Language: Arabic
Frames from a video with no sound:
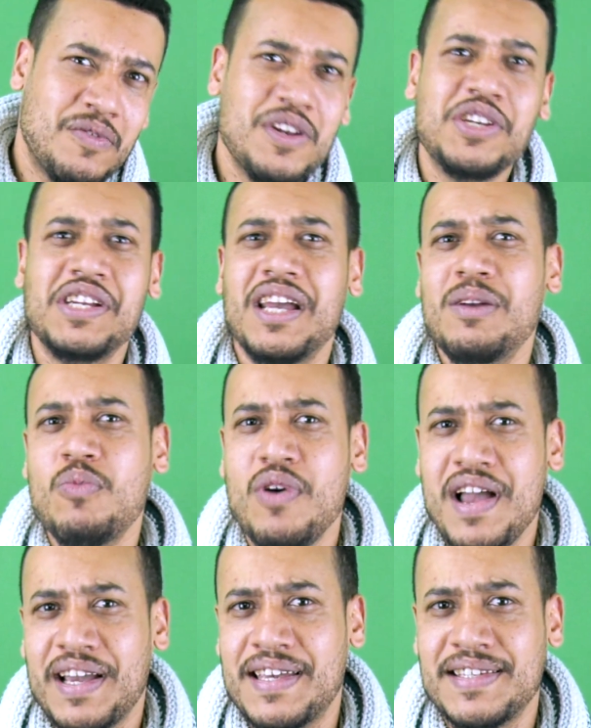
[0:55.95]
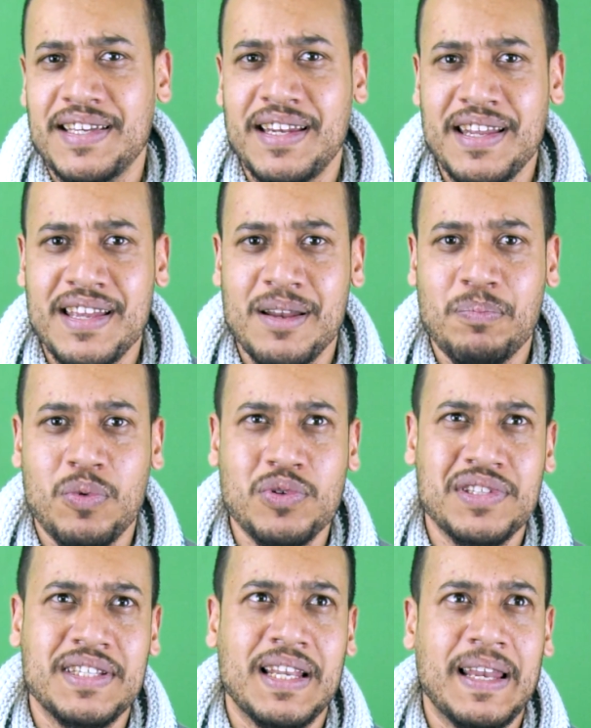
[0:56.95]
في الجهه المعاكسه اللي هي
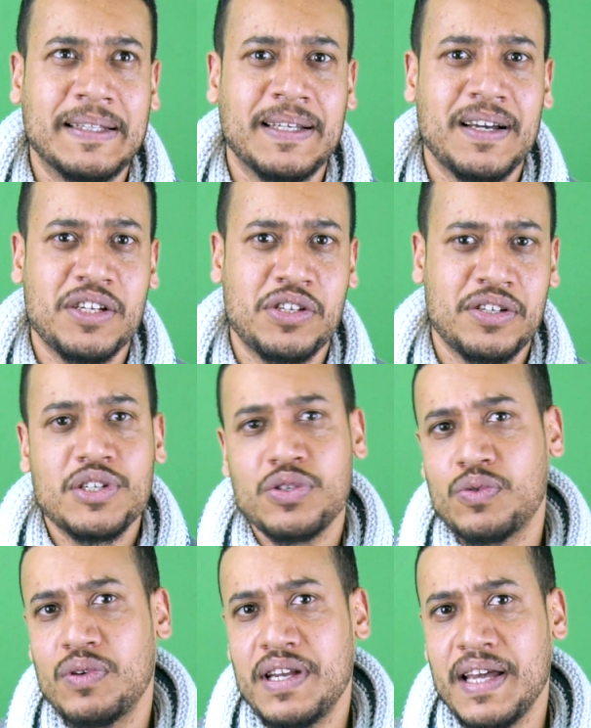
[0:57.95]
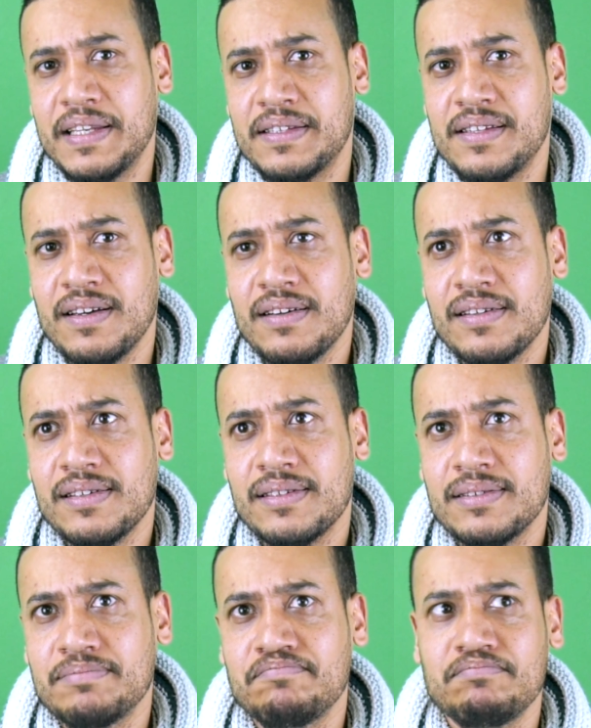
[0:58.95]
البوست ديال 11 شكون اللي
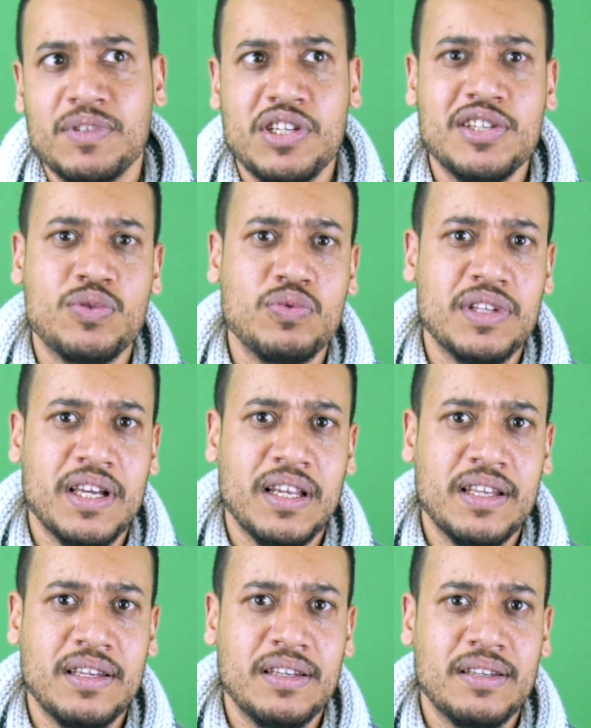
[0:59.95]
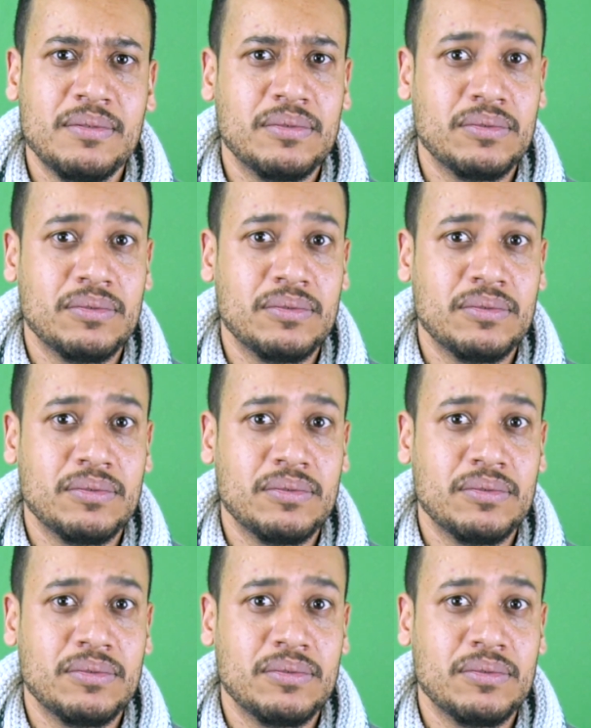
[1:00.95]
عندنا تي سودالي